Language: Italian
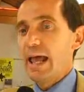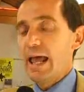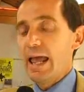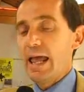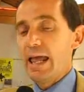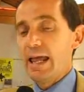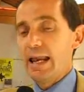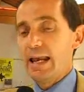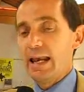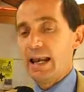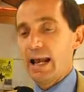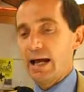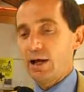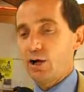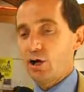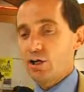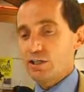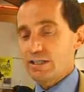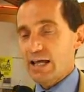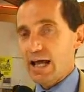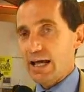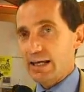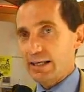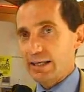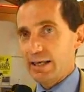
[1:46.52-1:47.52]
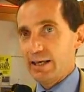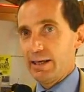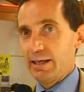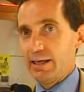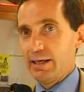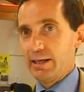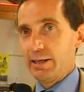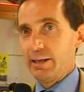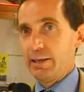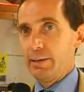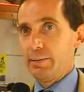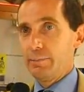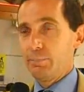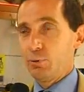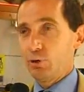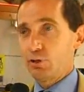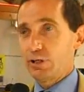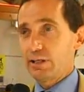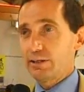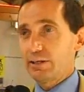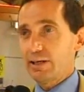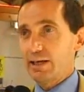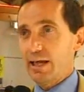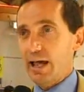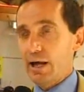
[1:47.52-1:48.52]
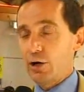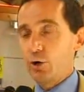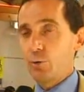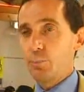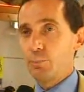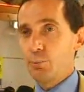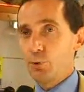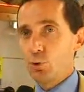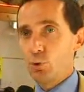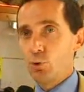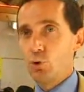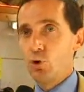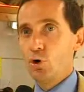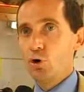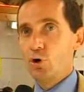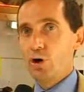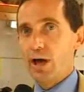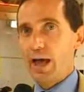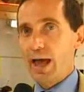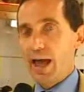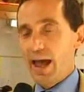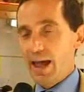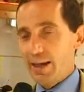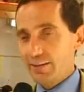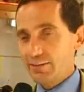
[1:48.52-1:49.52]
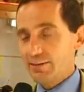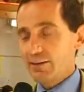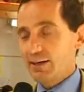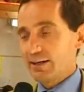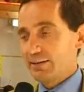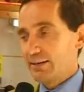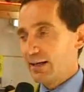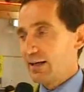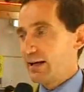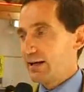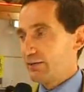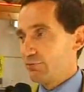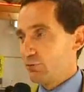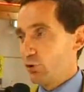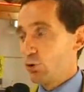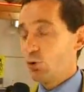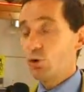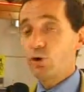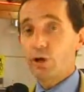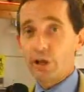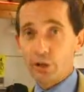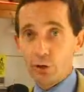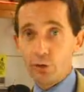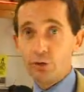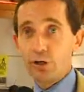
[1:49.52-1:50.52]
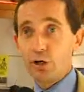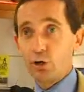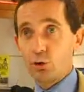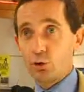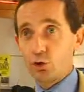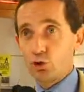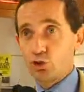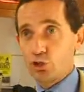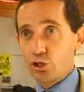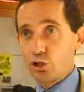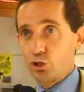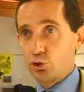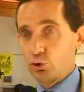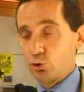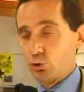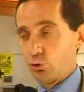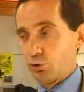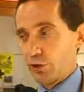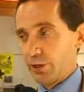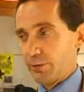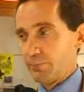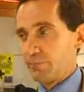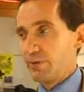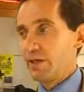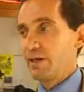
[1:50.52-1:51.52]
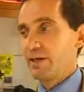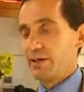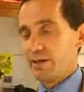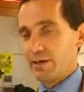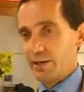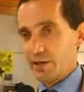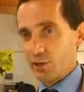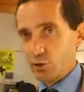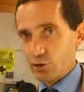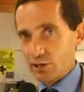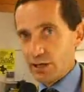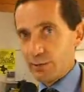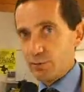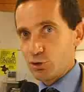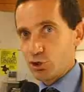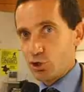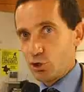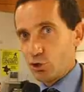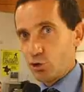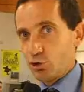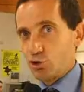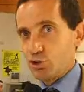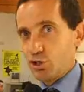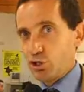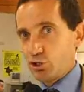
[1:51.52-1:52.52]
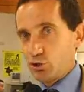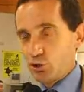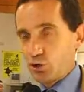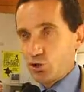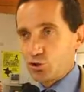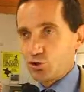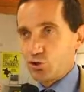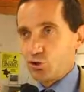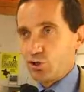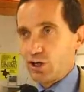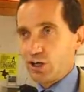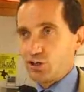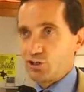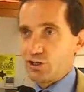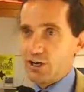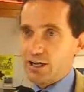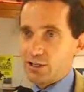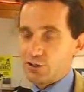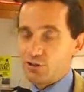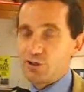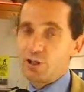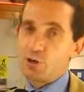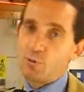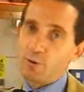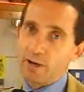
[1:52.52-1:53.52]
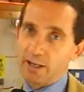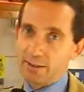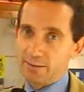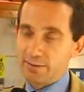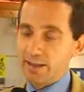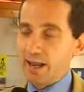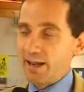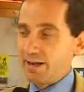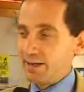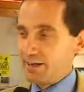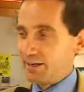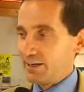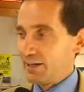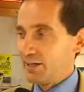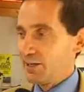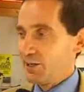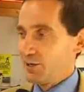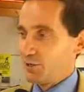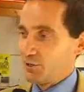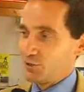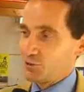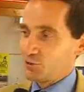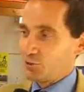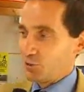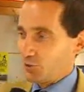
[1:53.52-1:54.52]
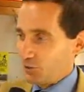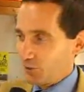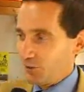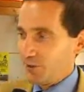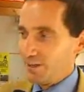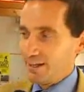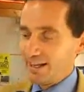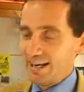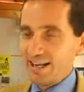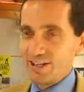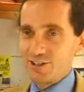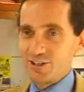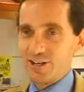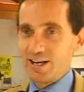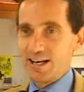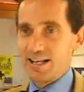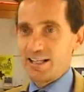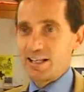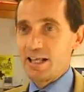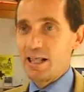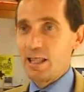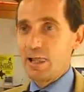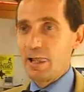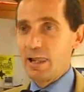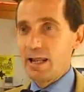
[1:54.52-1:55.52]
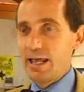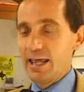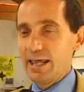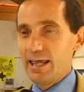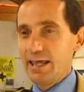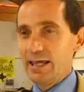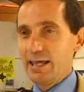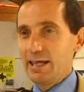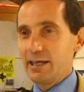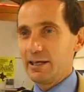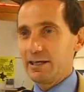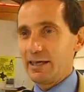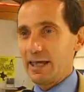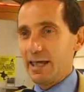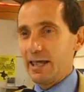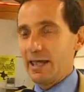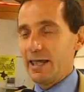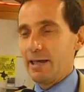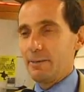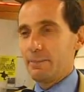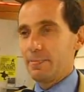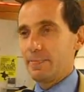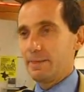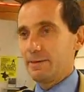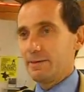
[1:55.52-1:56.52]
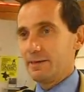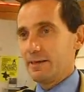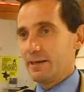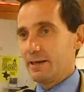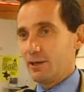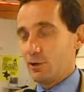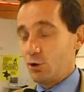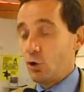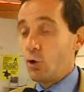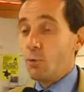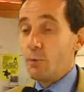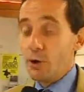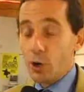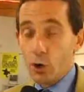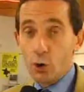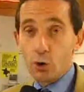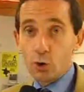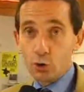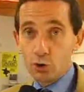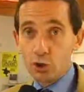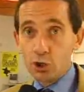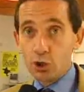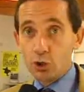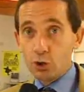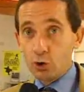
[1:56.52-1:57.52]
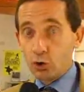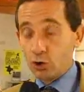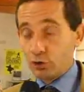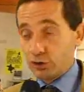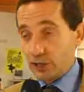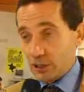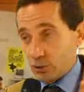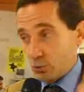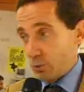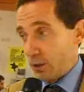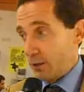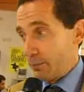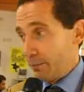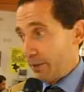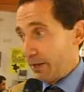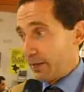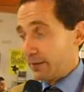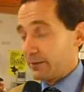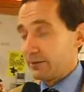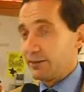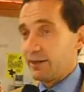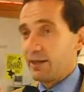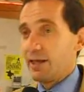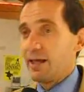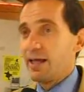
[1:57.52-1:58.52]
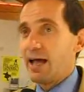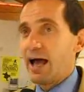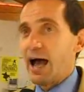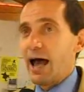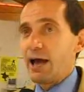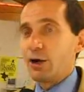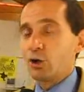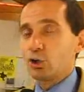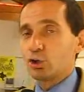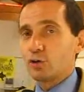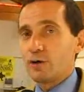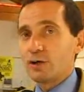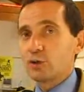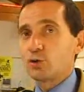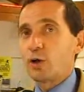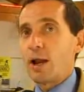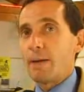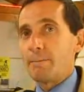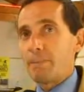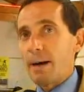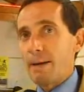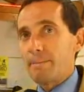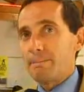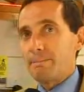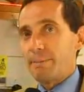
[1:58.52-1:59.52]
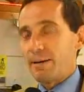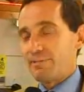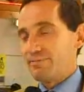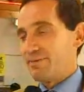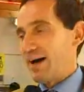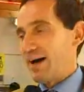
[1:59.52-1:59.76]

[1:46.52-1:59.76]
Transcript: E la cosa anche eh, importante è che hanno più etica del lavoro che non i loro genitori. Ricordiamoci, i loro genitori sono la generazione dei quarantenni, non sono la generazione che come loro dicono testualmente, hanno trovato la pappa